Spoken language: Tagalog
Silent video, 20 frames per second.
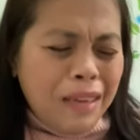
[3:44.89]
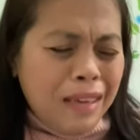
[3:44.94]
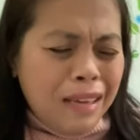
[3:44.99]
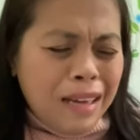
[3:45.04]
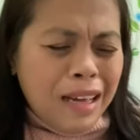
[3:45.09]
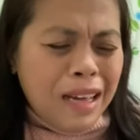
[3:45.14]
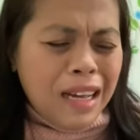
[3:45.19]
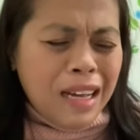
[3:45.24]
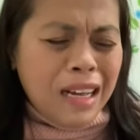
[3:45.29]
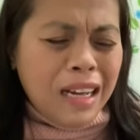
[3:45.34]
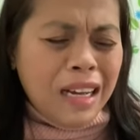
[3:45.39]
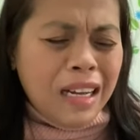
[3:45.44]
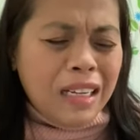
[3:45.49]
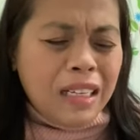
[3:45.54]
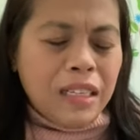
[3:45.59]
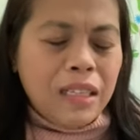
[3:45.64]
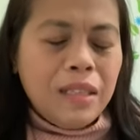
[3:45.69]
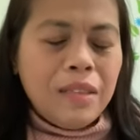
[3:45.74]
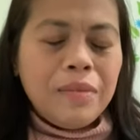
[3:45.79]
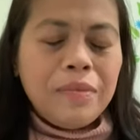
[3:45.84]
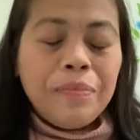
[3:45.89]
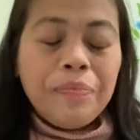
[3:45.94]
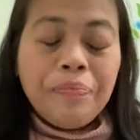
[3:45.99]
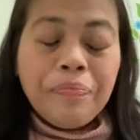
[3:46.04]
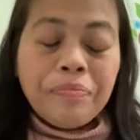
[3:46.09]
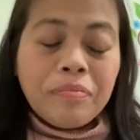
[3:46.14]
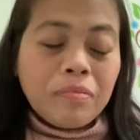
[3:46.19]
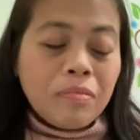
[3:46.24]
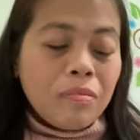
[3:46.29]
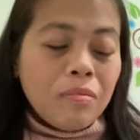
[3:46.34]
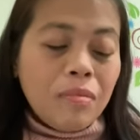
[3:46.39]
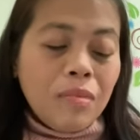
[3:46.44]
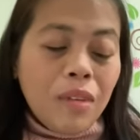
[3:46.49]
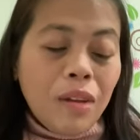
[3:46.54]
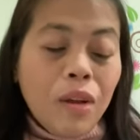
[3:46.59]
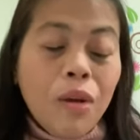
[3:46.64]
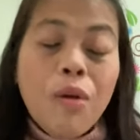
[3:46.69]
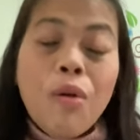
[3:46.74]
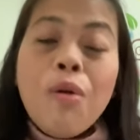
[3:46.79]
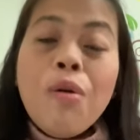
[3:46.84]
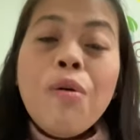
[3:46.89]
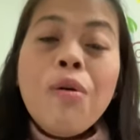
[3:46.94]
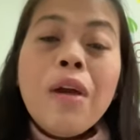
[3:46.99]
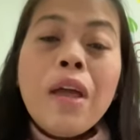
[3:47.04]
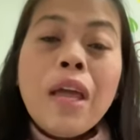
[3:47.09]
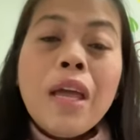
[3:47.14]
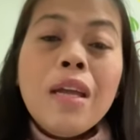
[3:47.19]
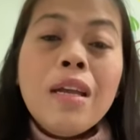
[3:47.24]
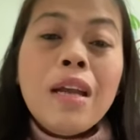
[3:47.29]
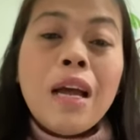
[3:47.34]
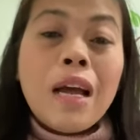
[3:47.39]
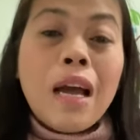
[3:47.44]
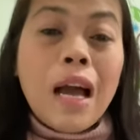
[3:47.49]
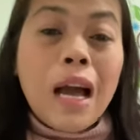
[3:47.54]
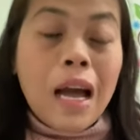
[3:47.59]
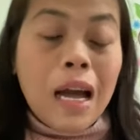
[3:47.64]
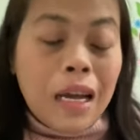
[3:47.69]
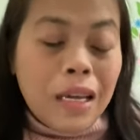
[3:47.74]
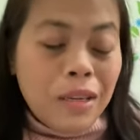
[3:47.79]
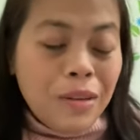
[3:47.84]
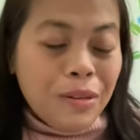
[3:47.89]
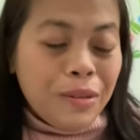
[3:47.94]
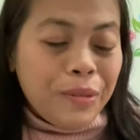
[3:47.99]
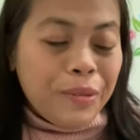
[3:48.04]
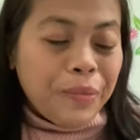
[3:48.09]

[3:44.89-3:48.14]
yak. OA na kaayo.